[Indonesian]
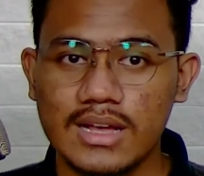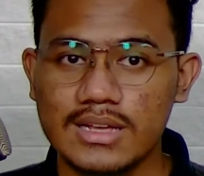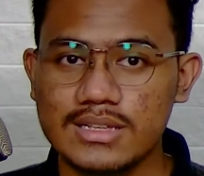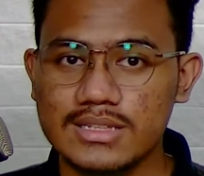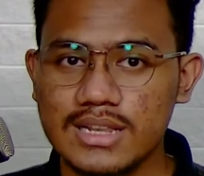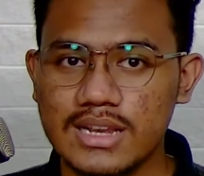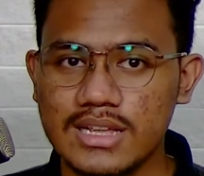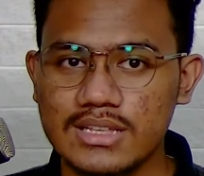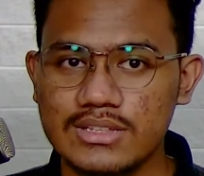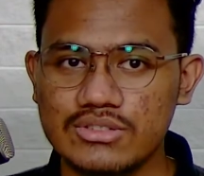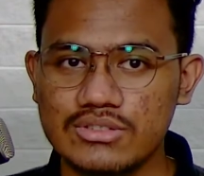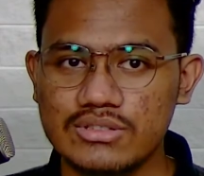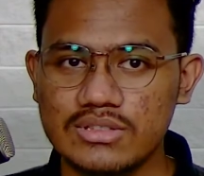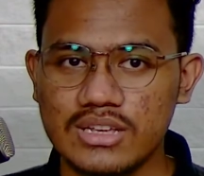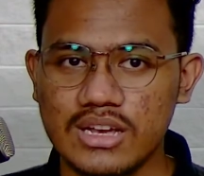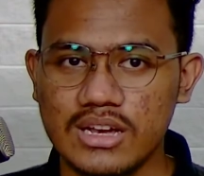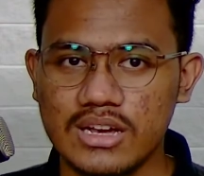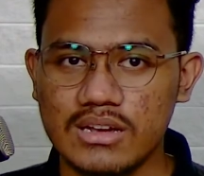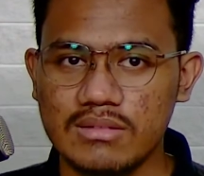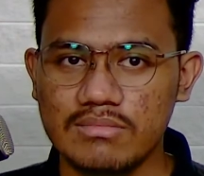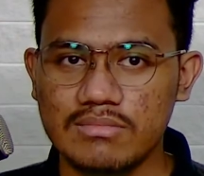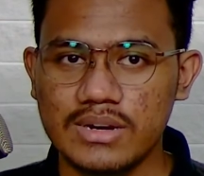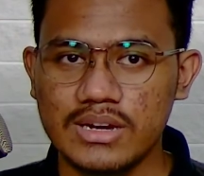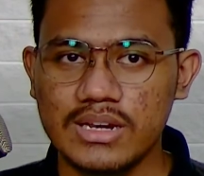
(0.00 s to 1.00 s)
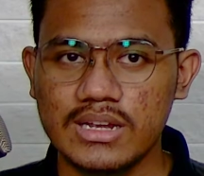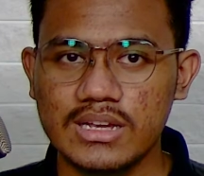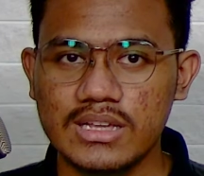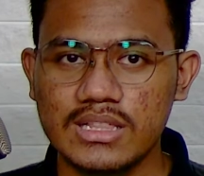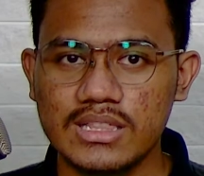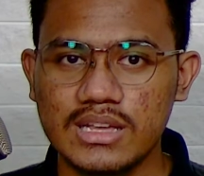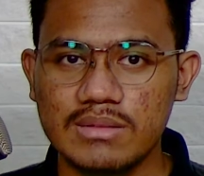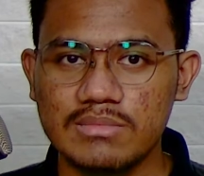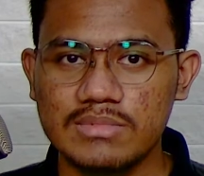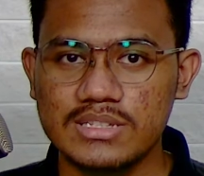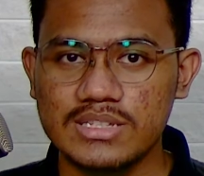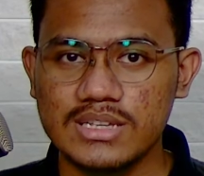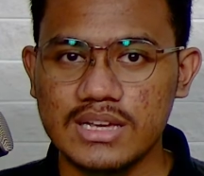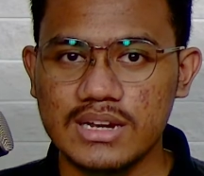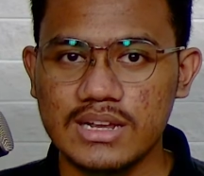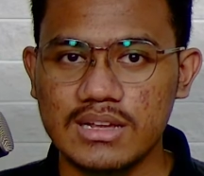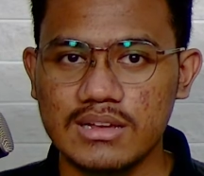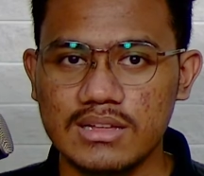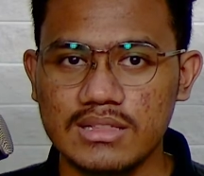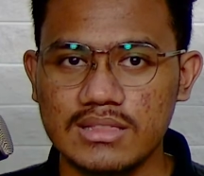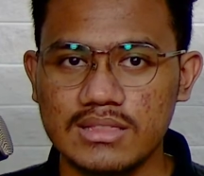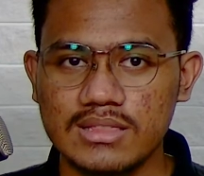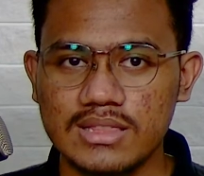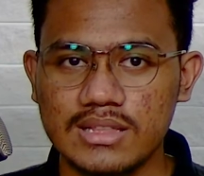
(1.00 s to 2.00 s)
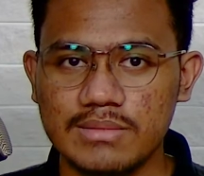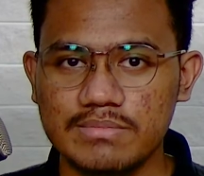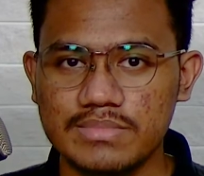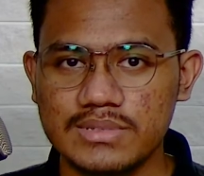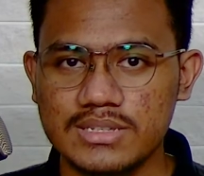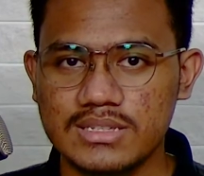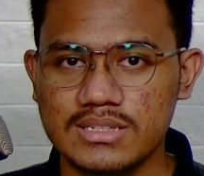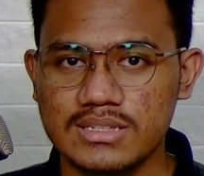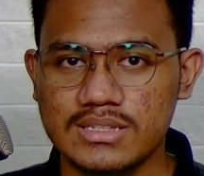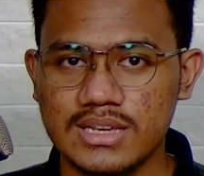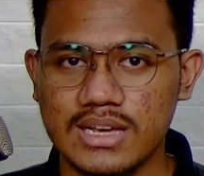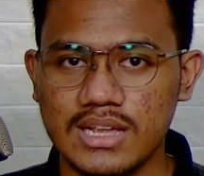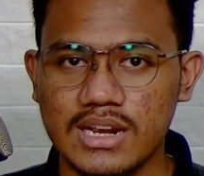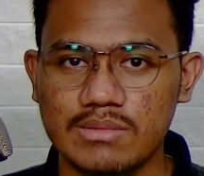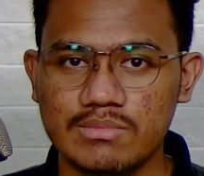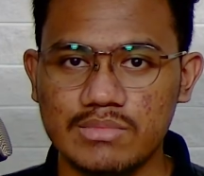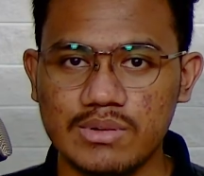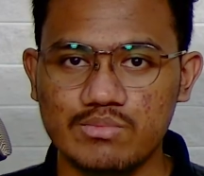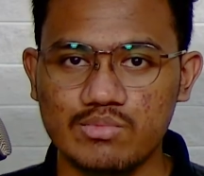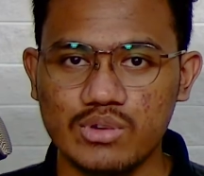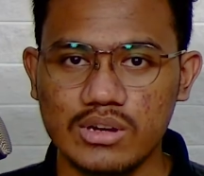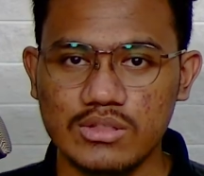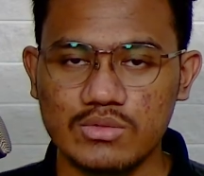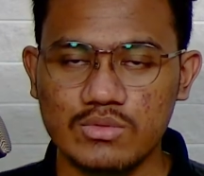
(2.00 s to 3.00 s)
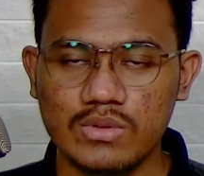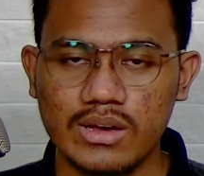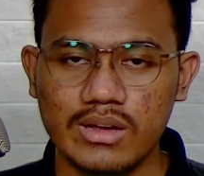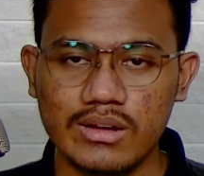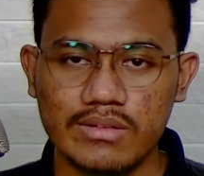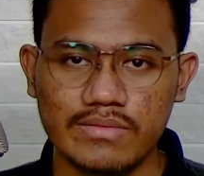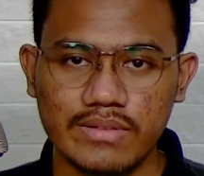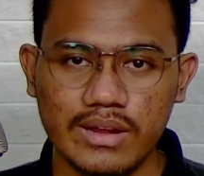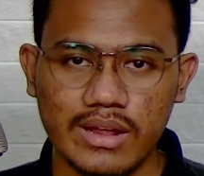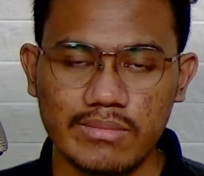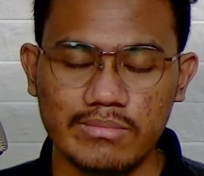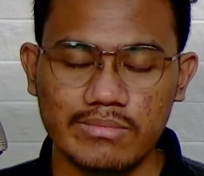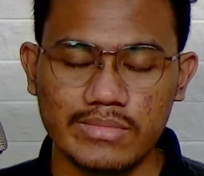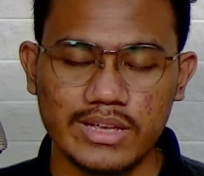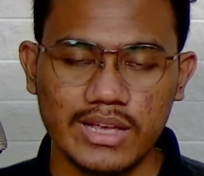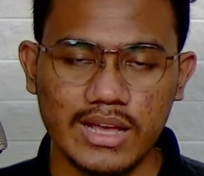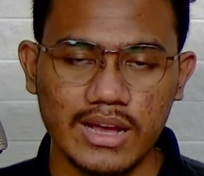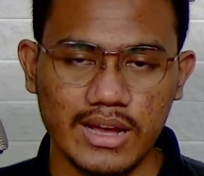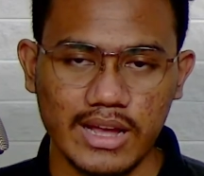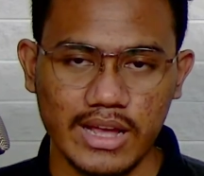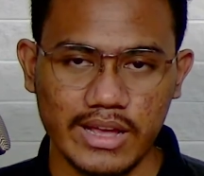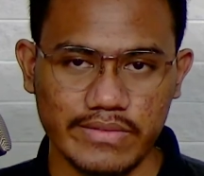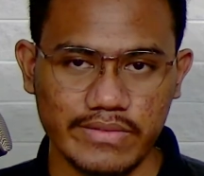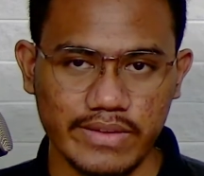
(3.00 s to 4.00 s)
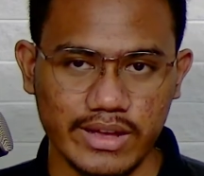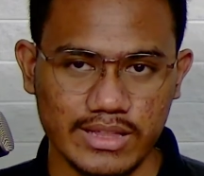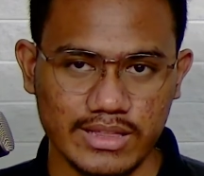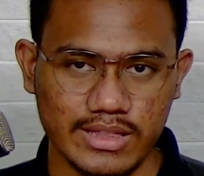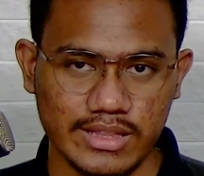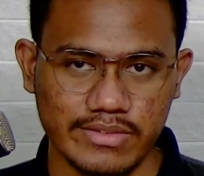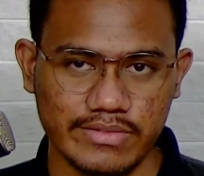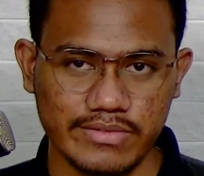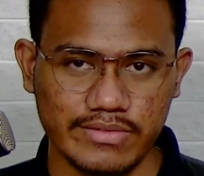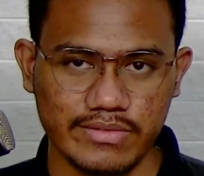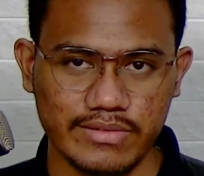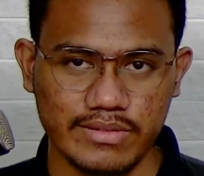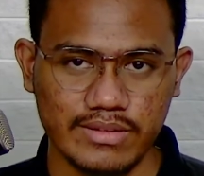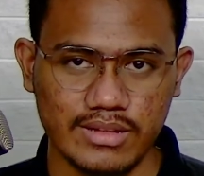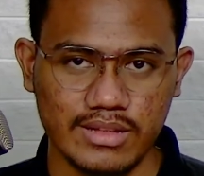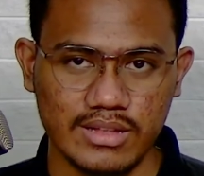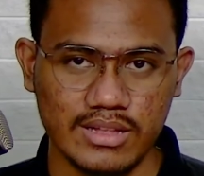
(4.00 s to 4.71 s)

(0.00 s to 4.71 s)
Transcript: Selanjutnya, mari kita bicara tips cara membuat wireframe yang efektif.